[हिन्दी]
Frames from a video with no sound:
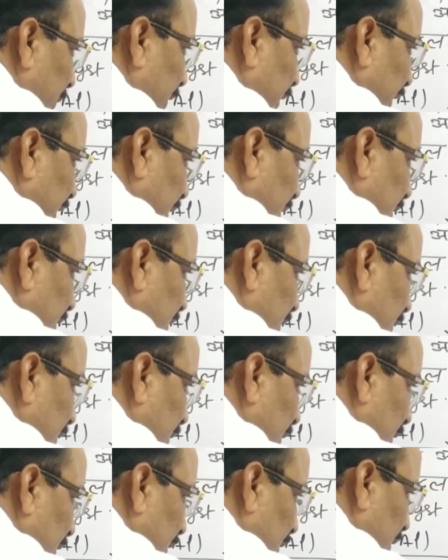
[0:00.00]
भी
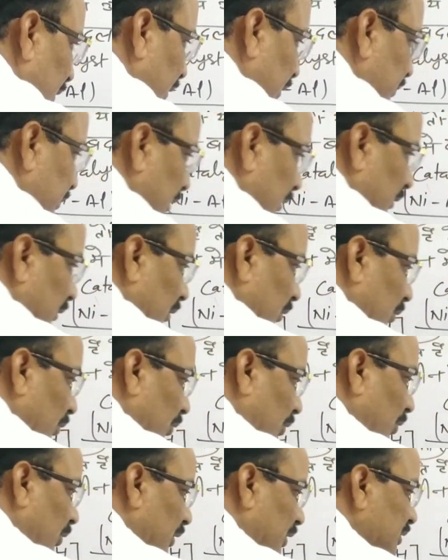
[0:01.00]
लिख सकते हो
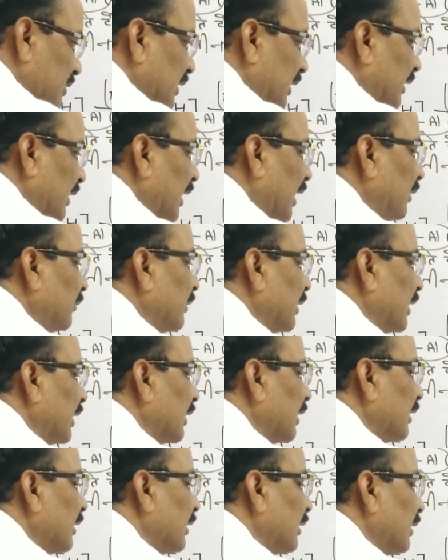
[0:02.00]
इसका नाम
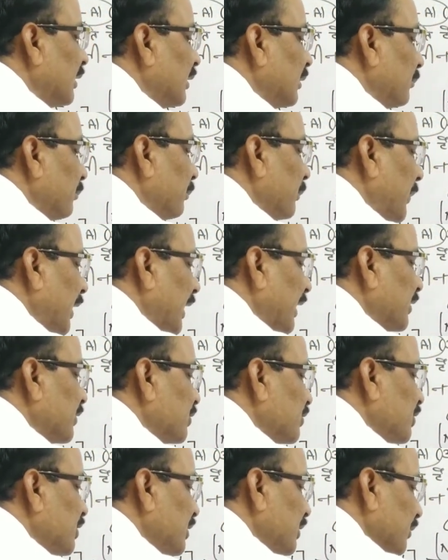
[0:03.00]
है
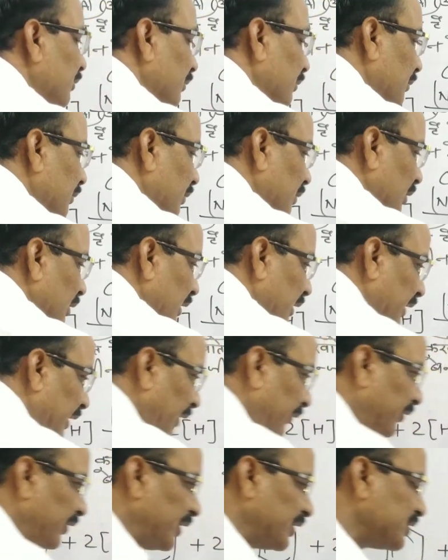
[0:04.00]
बेंजीन
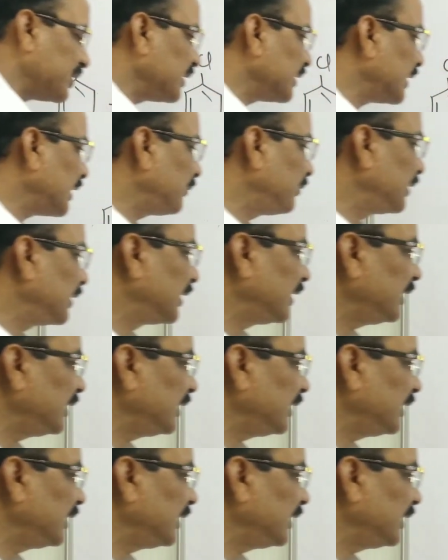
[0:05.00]
डेफिनेशन क्या बन